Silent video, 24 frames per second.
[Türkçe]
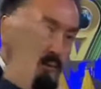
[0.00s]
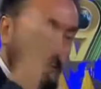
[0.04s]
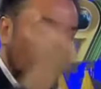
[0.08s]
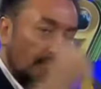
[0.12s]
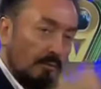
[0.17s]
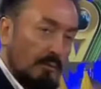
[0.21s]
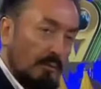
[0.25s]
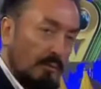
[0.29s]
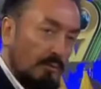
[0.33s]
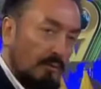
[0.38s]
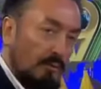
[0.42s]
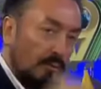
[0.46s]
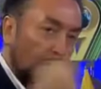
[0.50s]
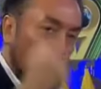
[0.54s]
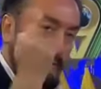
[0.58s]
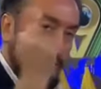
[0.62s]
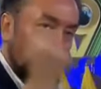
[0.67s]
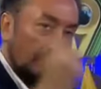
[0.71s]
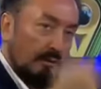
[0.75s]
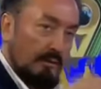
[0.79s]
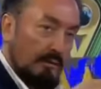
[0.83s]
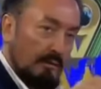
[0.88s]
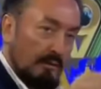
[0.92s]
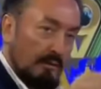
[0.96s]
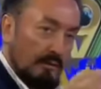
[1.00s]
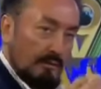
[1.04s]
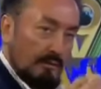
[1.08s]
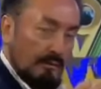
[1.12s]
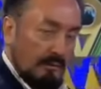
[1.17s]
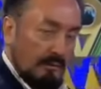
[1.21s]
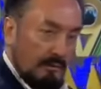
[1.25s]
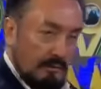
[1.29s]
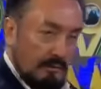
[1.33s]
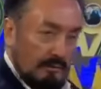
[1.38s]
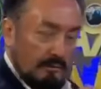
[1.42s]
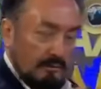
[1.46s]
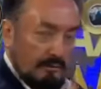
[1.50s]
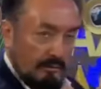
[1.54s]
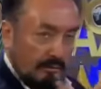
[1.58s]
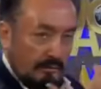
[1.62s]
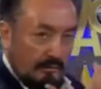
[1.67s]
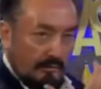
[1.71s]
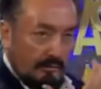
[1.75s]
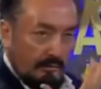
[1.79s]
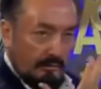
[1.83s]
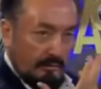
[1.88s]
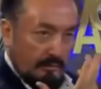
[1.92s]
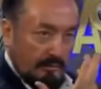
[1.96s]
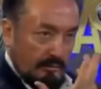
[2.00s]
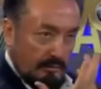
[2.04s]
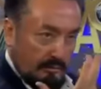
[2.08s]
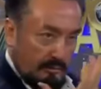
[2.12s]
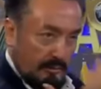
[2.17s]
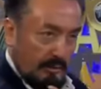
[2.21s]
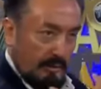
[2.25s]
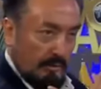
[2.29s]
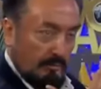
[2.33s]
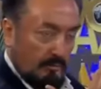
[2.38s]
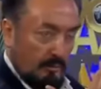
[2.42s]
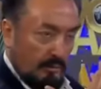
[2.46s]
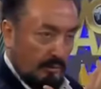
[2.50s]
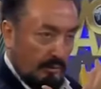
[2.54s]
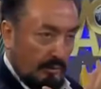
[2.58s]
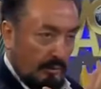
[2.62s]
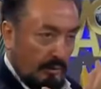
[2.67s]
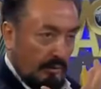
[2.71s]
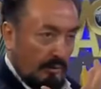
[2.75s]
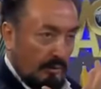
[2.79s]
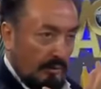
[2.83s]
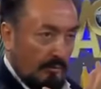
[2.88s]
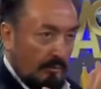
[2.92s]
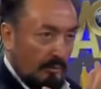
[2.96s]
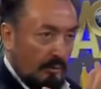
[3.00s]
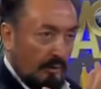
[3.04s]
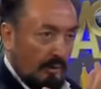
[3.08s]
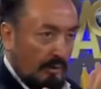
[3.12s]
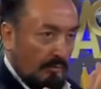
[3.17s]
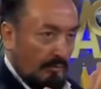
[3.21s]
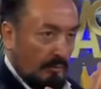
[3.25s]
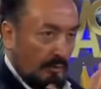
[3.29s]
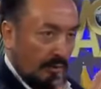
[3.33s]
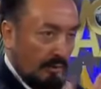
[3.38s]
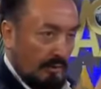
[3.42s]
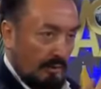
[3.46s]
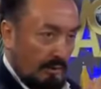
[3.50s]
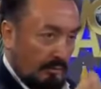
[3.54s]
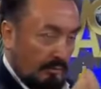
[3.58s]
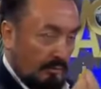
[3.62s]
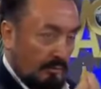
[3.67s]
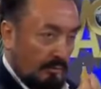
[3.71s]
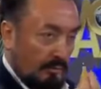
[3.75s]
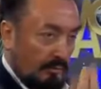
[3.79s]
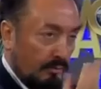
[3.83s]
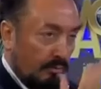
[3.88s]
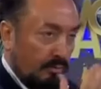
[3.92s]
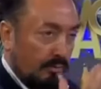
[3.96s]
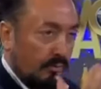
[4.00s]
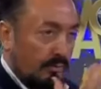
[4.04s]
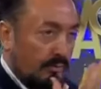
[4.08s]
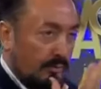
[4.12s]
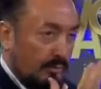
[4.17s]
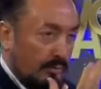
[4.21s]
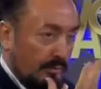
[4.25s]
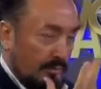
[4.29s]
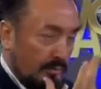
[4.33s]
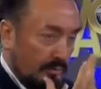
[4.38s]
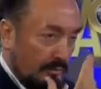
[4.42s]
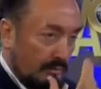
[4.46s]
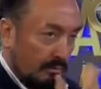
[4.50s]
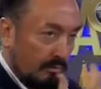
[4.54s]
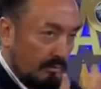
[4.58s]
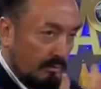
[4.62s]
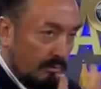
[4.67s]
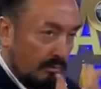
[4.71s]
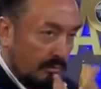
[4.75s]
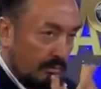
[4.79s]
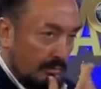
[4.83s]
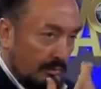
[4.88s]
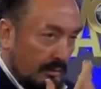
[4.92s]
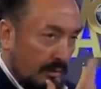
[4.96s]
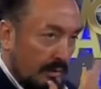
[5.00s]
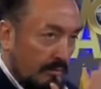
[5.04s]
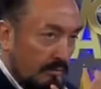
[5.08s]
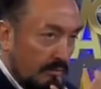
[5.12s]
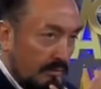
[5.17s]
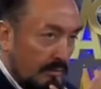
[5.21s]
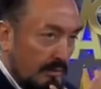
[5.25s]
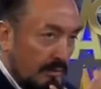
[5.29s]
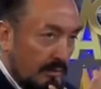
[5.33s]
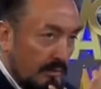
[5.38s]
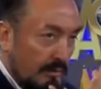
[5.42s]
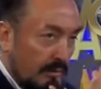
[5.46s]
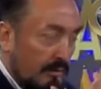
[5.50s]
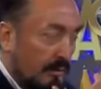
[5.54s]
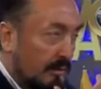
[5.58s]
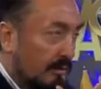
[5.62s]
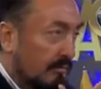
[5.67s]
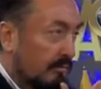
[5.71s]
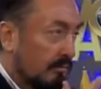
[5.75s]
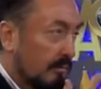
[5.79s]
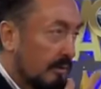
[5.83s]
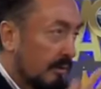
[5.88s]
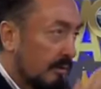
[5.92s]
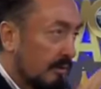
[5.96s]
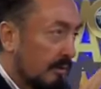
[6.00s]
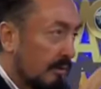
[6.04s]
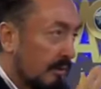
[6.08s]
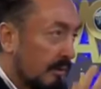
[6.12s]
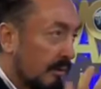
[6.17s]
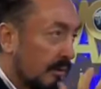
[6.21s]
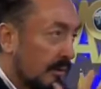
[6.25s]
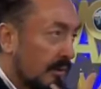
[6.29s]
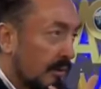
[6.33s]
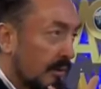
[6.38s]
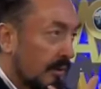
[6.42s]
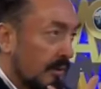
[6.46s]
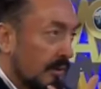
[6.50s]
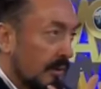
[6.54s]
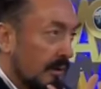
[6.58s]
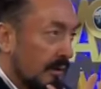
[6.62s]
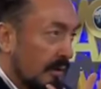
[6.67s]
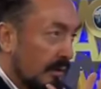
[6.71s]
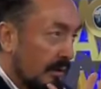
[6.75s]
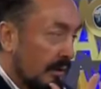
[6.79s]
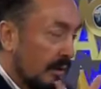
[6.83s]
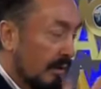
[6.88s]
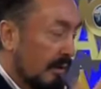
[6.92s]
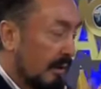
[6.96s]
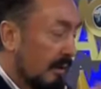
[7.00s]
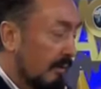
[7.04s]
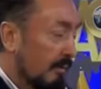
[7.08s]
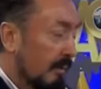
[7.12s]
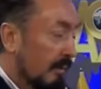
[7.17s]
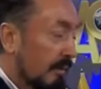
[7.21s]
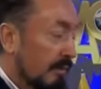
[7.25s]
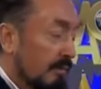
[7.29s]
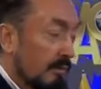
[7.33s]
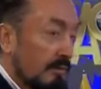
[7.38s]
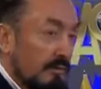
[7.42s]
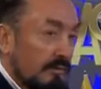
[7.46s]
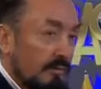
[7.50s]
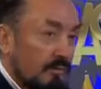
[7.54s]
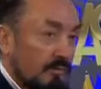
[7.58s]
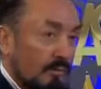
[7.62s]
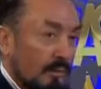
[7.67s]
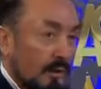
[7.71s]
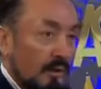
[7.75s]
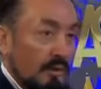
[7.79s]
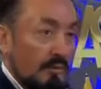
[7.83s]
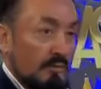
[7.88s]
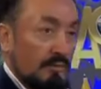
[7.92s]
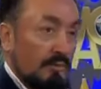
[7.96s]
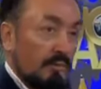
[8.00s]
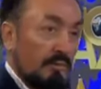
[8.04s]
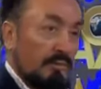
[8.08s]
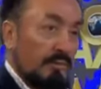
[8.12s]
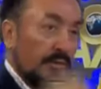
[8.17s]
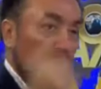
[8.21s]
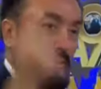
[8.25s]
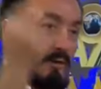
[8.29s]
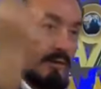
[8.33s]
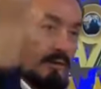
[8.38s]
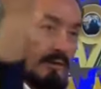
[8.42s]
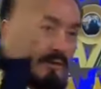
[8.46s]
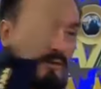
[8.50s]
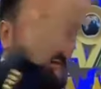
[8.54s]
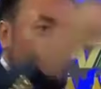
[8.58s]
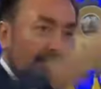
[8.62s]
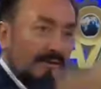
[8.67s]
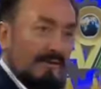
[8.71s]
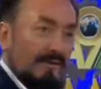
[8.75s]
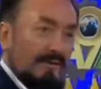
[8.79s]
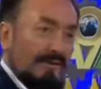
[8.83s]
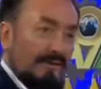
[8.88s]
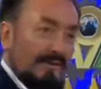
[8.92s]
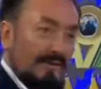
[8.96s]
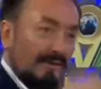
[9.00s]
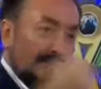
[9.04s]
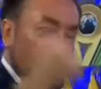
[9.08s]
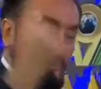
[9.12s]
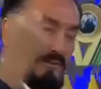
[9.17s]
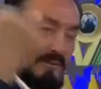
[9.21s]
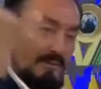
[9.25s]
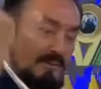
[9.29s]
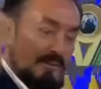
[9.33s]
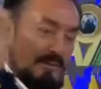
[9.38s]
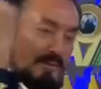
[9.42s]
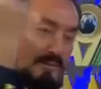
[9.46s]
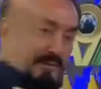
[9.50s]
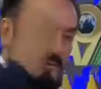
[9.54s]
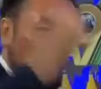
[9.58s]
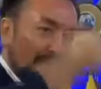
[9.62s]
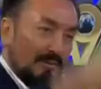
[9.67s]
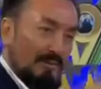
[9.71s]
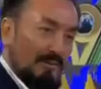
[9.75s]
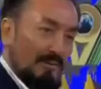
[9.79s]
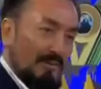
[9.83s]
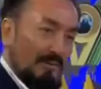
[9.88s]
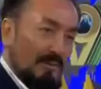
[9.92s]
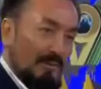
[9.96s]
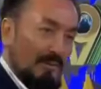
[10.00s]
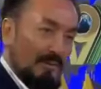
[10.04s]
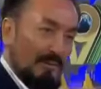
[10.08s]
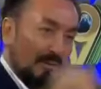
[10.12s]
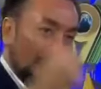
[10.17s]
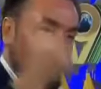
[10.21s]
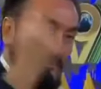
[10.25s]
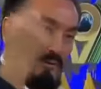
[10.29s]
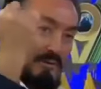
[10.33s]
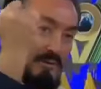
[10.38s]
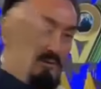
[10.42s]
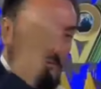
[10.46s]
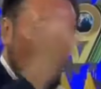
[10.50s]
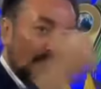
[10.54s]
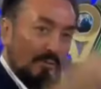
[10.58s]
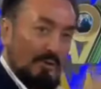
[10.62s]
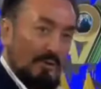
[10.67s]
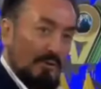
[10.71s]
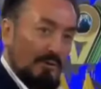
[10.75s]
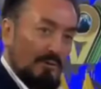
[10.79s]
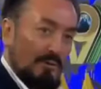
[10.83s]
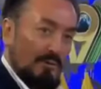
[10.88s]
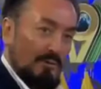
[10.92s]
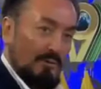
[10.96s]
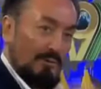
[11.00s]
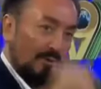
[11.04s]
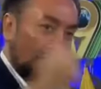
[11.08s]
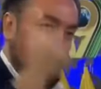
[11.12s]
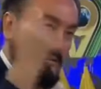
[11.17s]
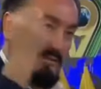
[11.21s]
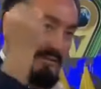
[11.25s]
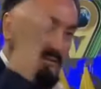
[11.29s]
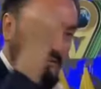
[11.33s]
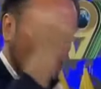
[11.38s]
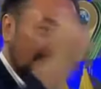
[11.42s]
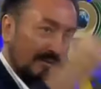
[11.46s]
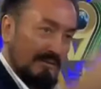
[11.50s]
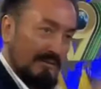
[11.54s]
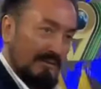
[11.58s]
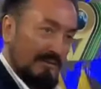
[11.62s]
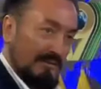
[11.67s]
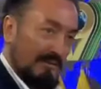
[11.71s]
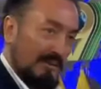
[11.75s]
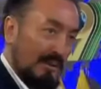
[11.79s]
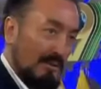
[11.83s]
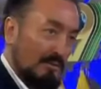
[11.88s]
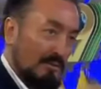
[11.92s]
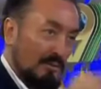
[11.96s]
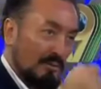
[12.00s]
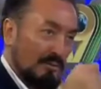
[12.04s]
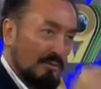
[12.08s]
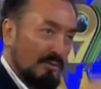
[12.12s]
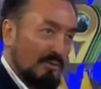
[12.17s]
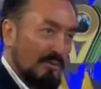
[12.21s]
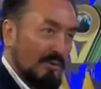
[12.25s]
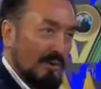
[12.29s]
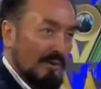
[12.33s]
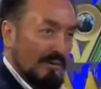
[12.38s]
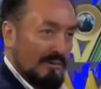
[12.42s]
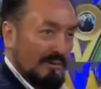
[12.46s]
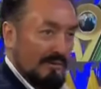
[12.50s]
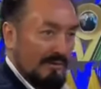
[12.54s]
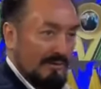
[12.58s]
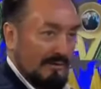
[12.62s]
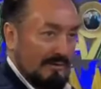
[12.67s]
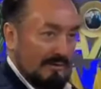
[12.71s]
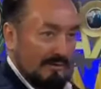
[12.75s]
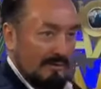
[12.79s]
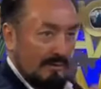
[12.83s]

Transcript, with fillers: Demir dövmek e, sembolik anlamı olan bir şey. Yani Türklüğü temsilenden bir alamettir. Başbuğ da e, efendim, Balyoz da e, demir döverdi.